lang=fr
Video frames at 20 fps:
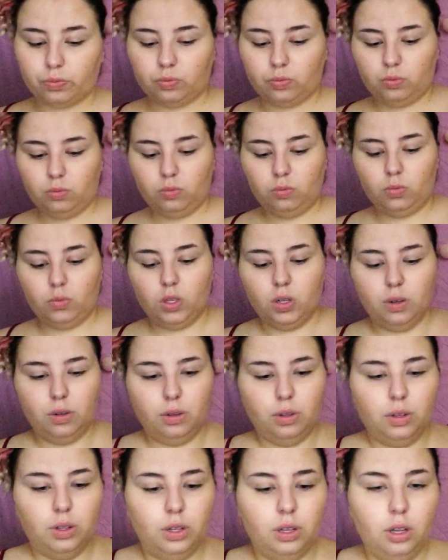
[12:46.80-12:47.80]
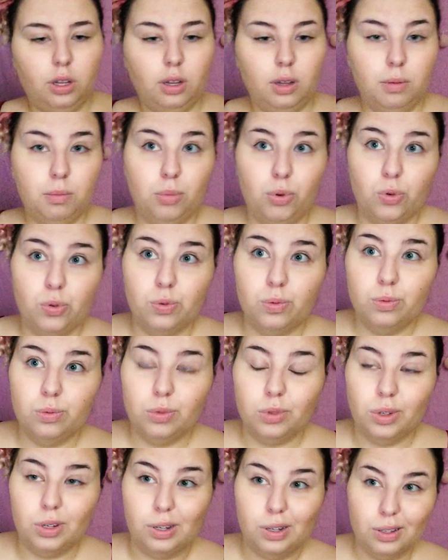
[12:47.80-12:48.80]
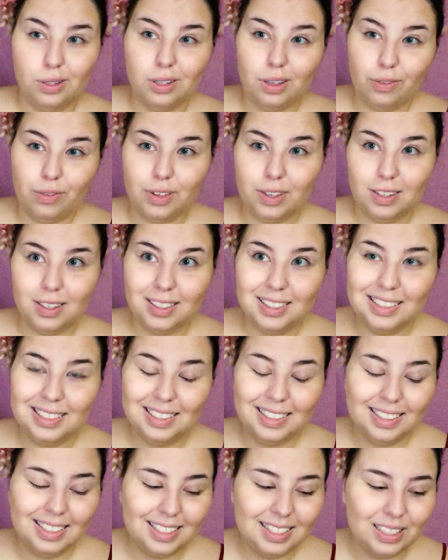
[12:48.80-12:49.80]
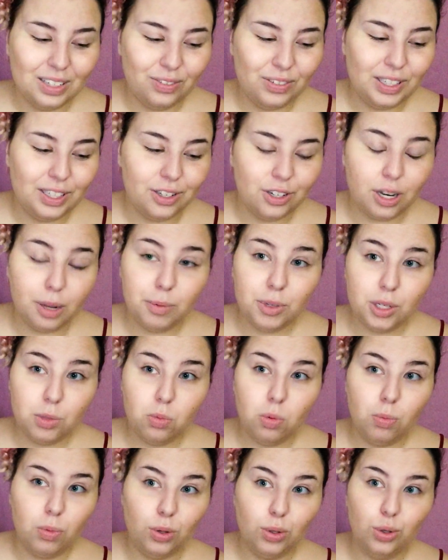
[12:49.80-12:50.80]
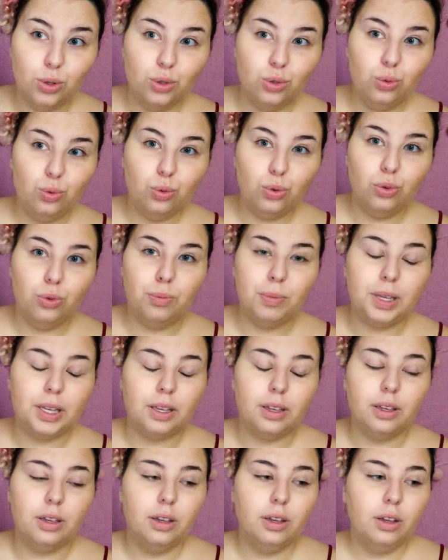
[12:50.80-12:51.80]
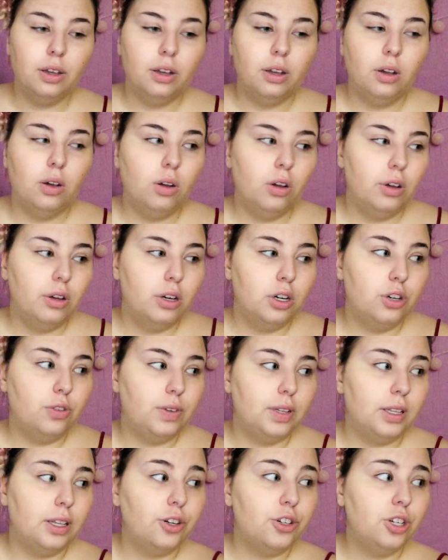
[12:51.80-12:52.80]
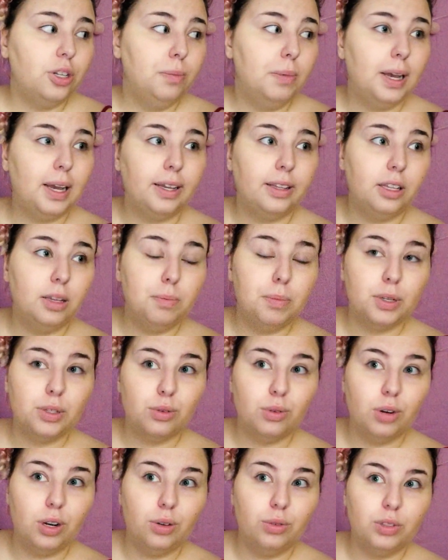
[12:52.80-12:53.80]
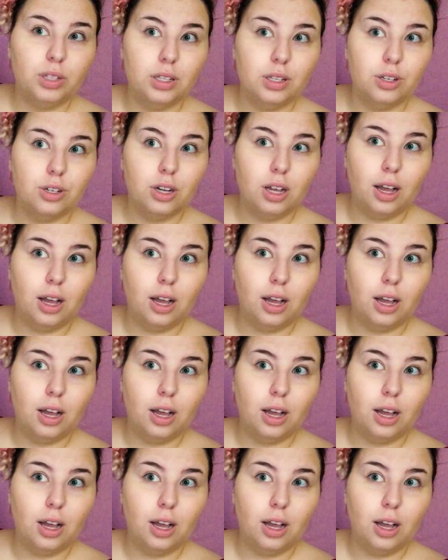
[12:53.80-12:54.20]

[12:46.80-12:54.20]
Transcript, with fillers: Bon. Euh, ça, fait, ça fait déjà un petit moment que je tourne, mais je vais tâcher de m'arrêter parce que là, on est déjà à 25 minutes de.